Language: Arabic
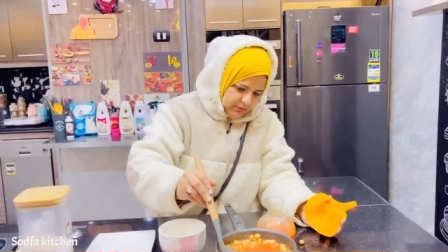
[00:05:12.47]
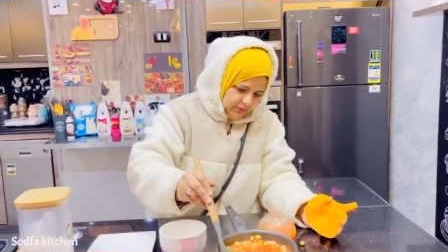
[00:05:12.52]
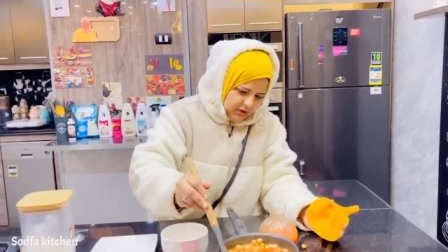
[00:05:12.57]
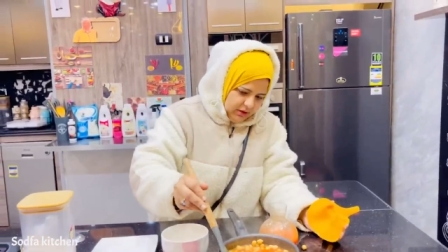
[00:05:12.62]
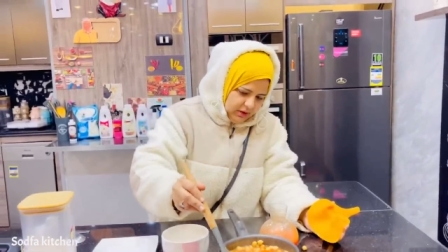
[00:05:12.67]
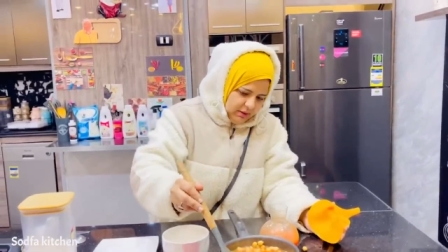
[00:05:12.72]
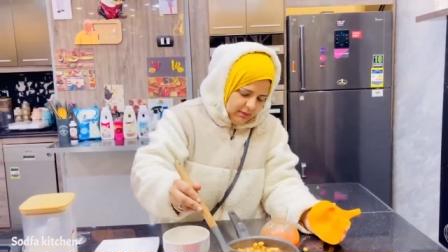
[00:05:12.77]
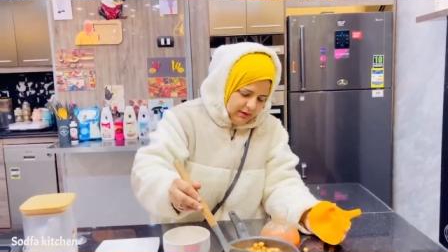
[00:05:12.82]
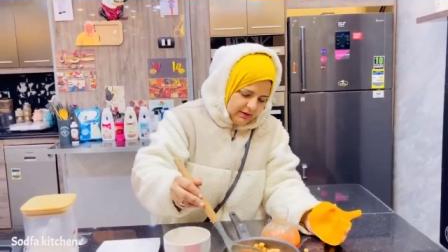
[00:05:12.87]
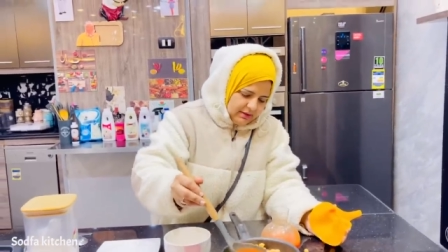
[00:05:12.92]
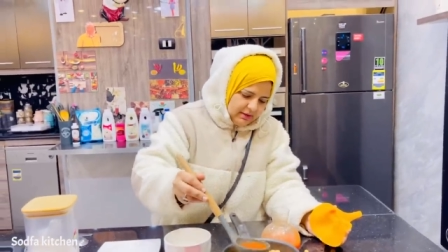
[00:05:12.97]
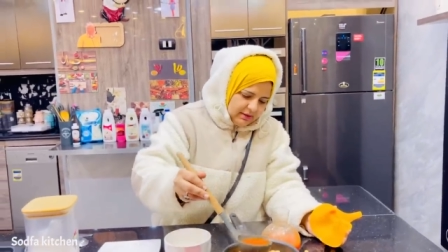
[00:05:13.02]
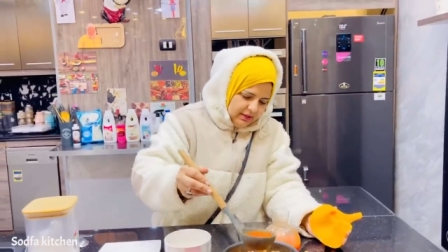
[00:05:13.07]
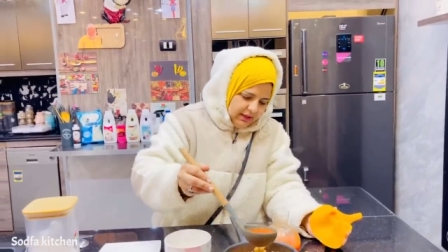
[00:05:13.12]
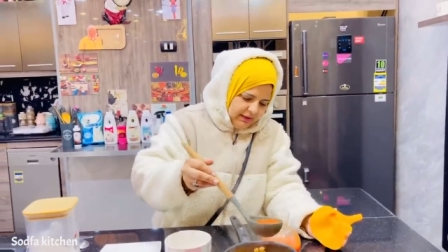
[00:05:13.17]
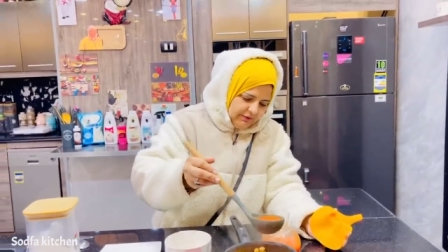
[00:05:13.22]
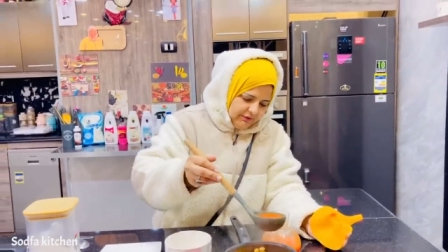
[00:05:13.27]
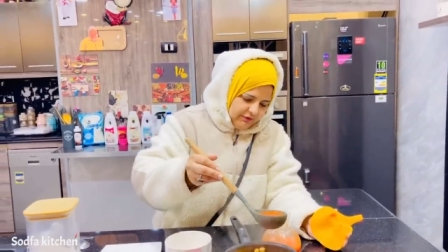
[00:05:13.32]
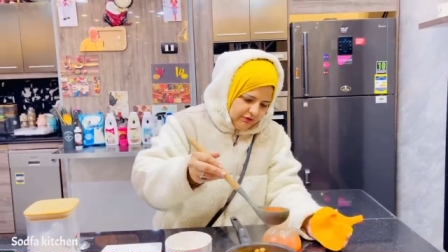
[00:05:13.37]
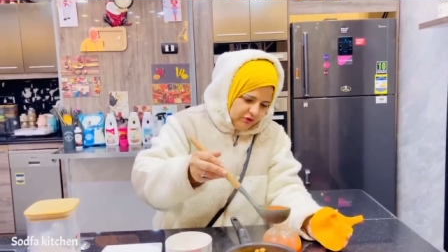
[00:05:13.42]
طبعا عايزين
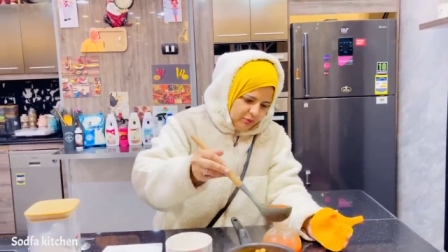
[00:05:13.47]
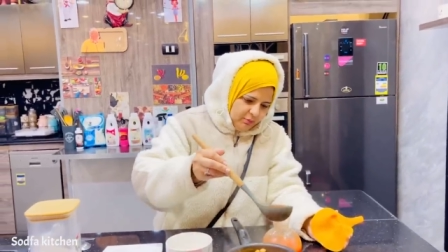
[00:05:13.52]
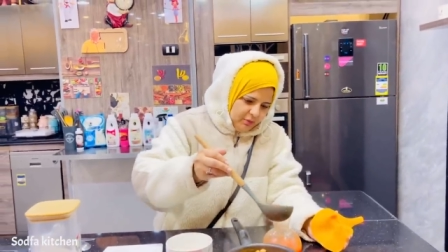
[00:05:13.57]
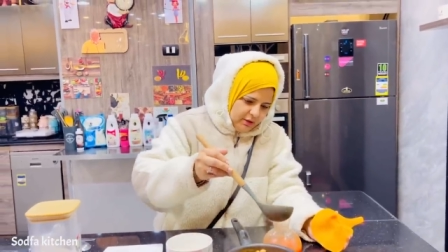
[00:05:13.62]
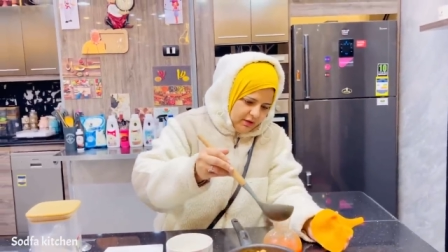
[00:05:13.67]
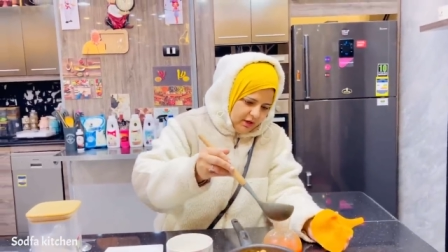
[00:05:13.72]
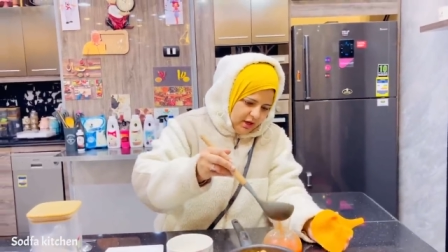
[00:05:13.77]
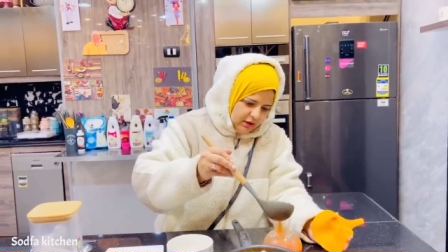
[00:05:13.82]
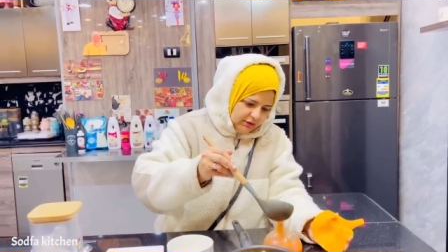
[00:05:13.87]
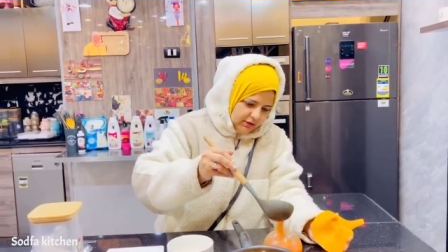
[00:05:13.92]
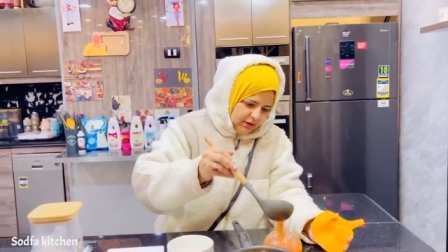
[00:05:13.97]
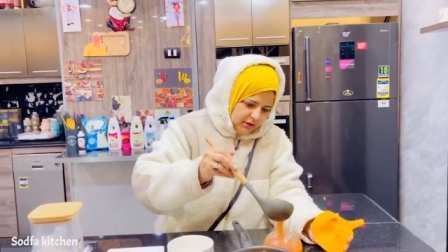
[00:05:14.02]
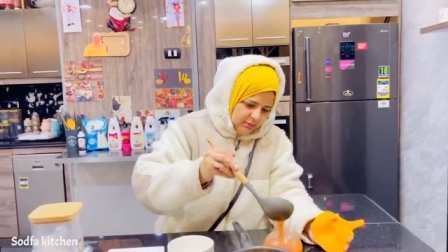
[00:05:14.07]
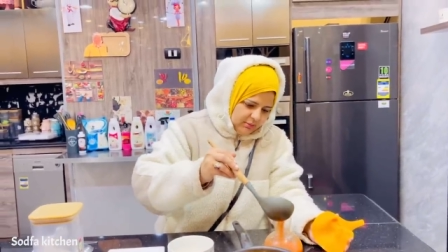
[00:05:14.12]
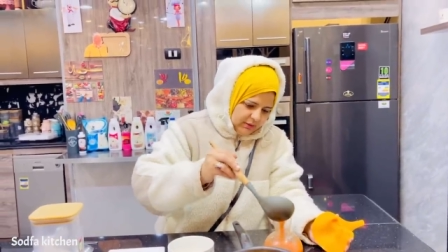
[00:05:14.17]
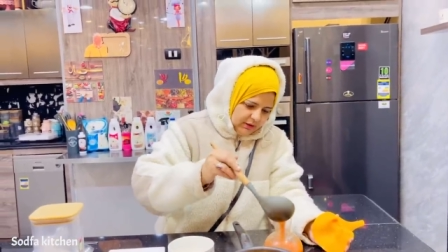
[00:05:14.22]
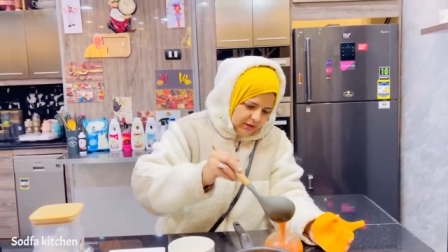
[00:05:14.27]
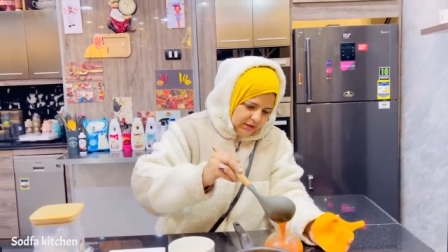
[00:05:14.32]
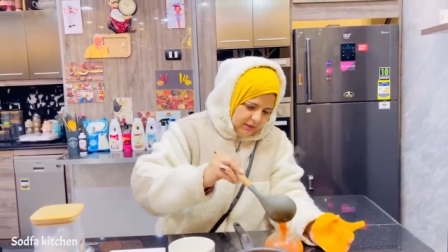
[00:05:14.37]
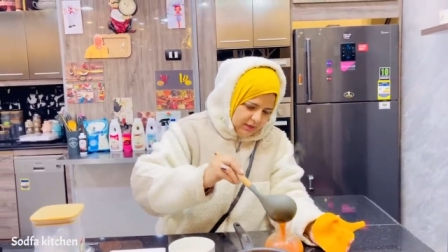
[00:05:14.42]
تخففوه بميه اكتر
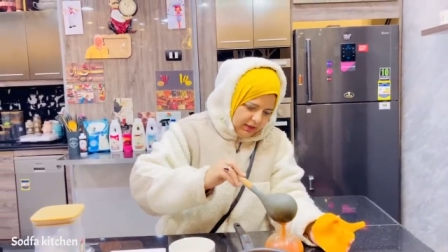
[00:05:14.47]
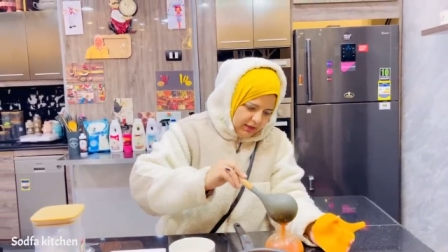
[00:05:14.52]
من كده